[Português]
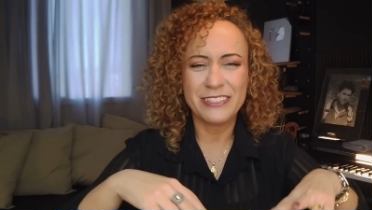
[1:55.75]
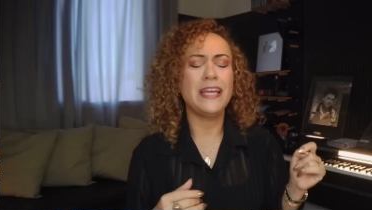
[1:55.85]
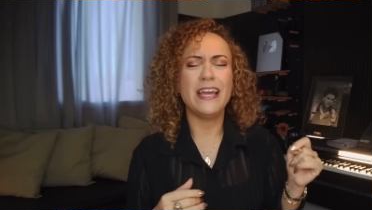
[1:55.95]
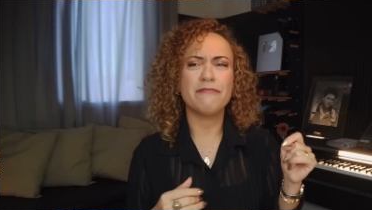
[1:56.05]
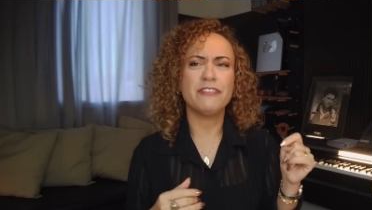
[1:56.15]

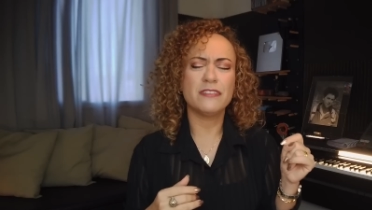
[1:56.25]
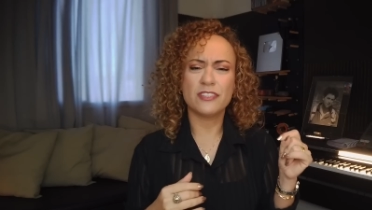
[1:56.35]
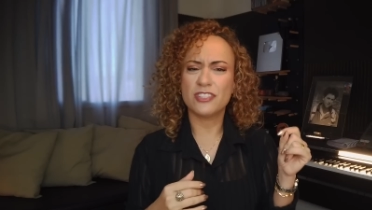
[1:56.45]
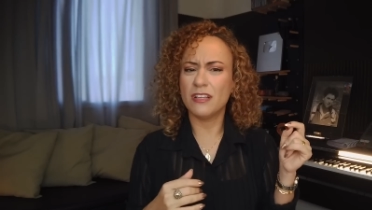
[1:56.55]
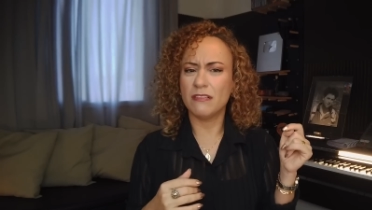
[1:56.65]
Nem é
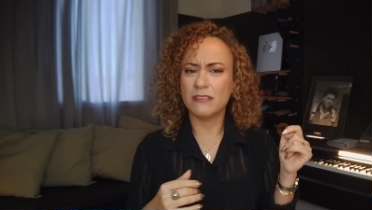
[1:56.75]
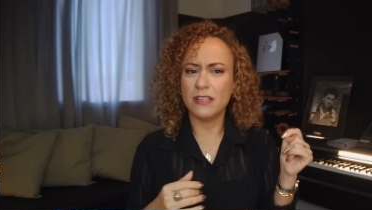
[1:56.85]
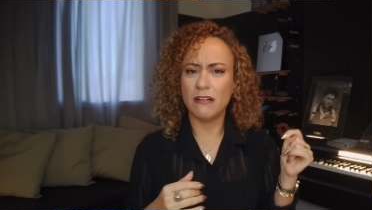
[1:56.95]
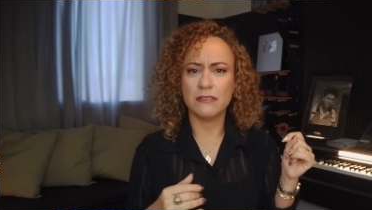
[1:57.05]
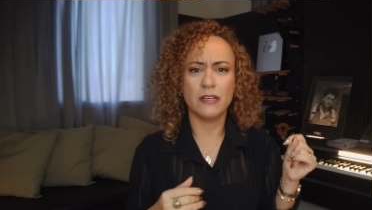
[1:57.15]
vintage não
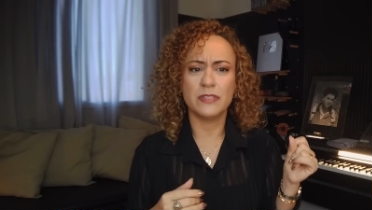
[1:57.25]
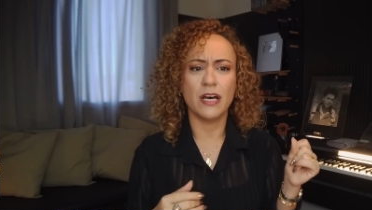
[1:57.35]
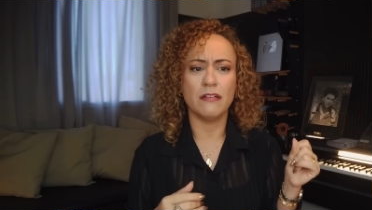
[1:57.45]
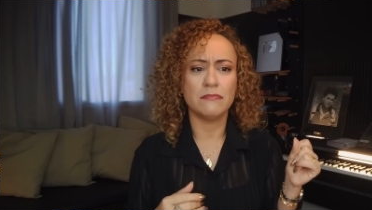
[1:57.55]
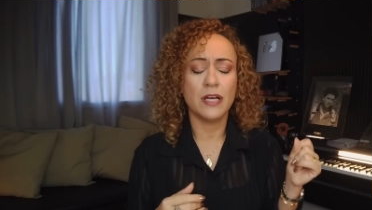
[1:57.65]
que dá o nome
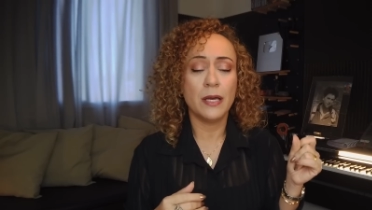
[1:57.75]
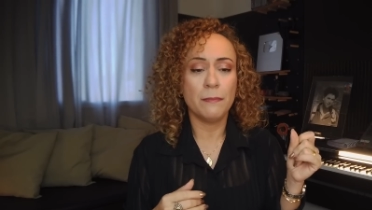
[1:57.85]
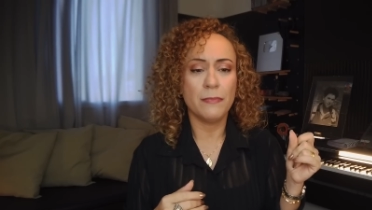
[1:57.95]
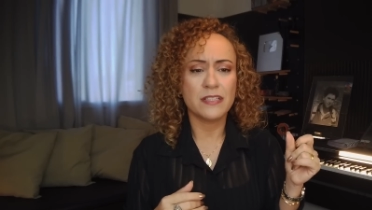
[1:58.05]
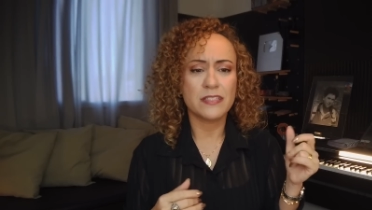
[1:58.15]
não,
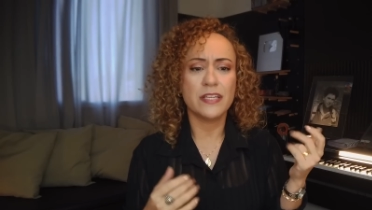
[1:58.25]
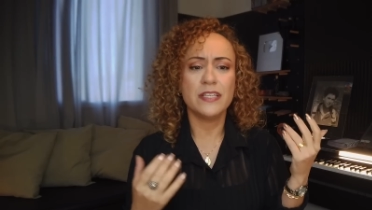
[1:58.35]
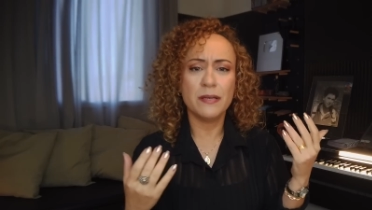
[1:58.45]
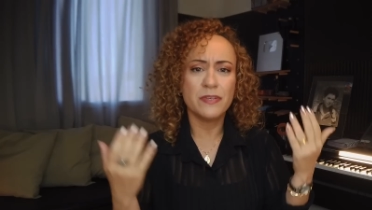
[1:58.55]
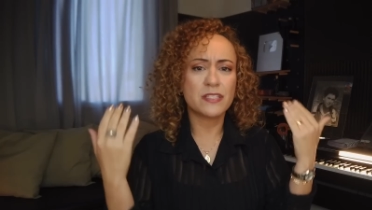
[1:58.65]
mas
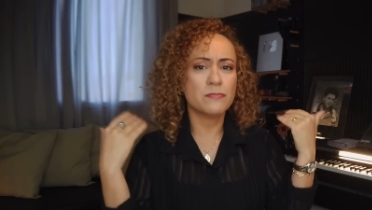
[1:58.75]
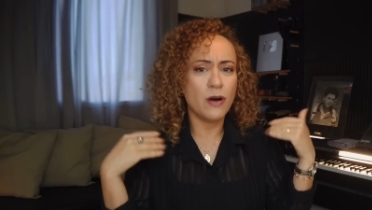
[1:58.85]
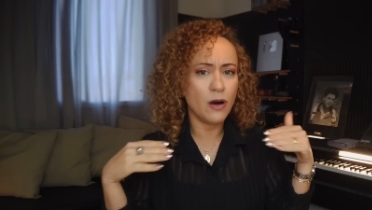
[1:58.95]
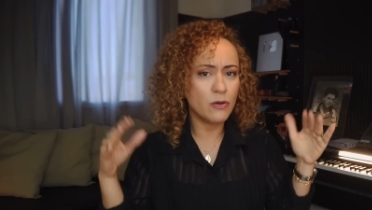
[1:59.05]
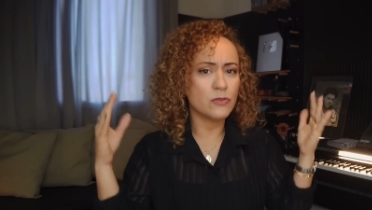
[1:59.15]
seria
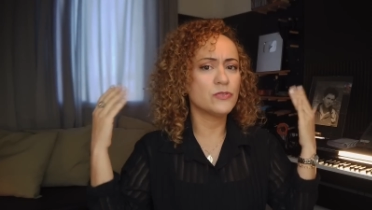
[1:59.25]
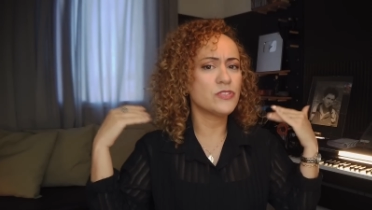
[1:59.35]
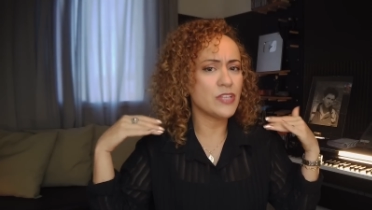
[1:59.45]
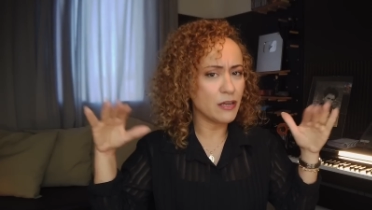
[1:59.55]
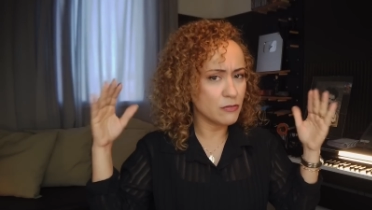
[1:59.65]
mesmo algo
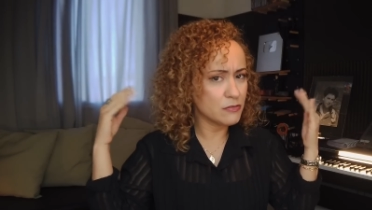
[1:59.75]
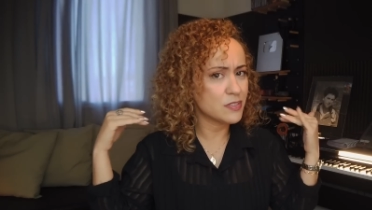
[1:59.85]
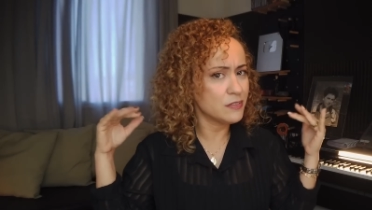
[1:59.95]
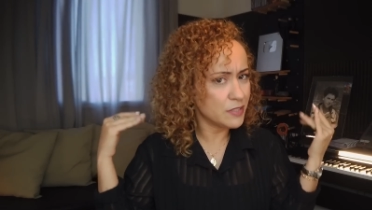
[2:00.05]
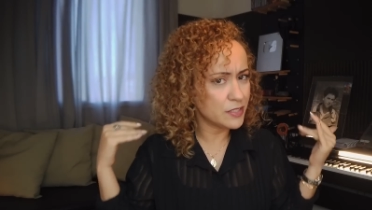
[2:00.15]
dos
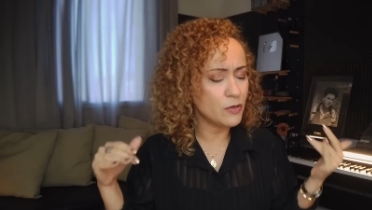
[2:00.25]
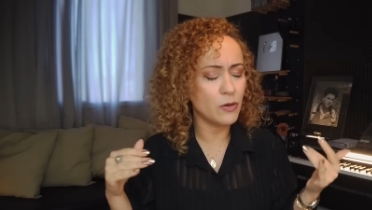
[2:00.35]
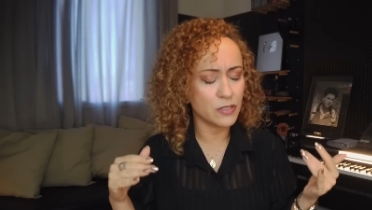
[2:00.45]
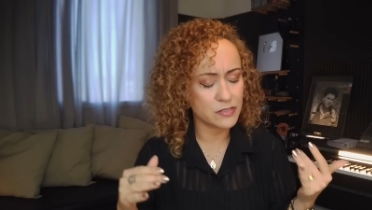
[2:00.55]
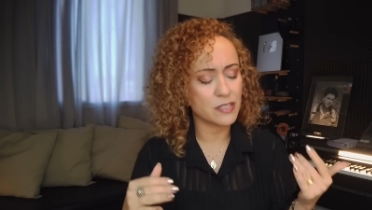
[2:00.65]
séculos
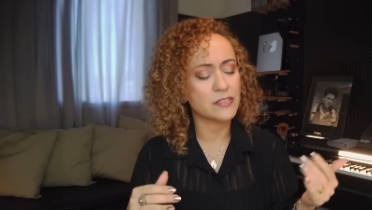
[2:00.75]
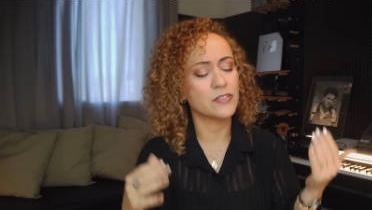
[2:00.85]
anteriores,